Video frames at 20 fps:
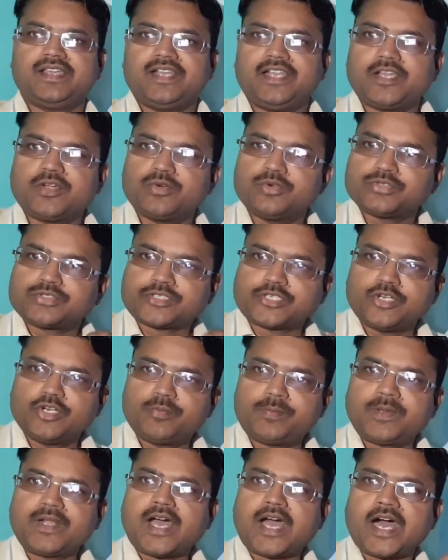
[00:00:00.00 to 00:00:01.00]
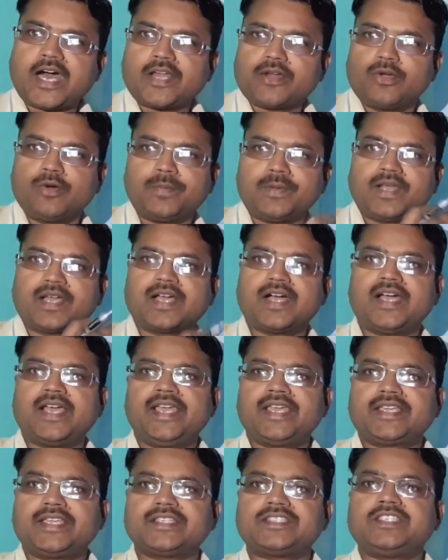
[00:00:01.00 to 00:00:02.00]
लेकिन उसके ऊपर आरोप लगा
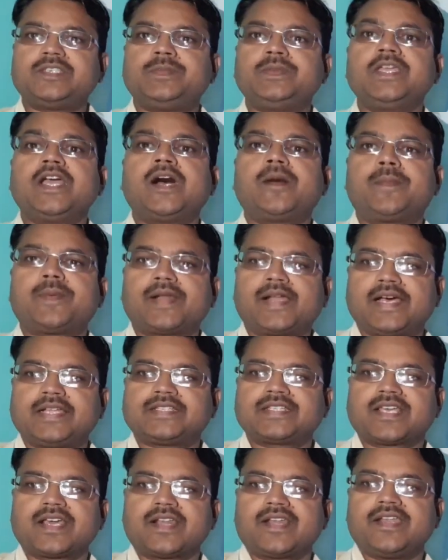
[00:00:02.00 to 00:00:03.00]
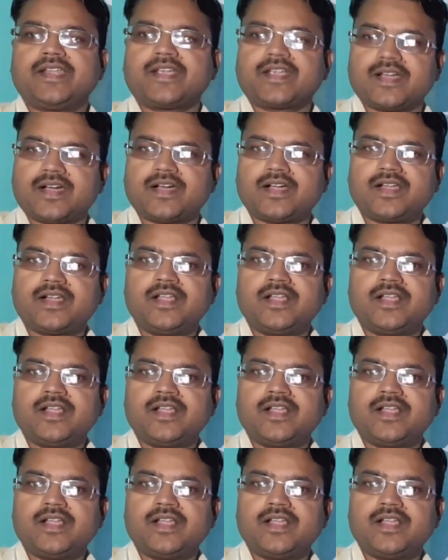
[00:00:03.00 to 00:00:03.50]
है किसी भी अपराध करने का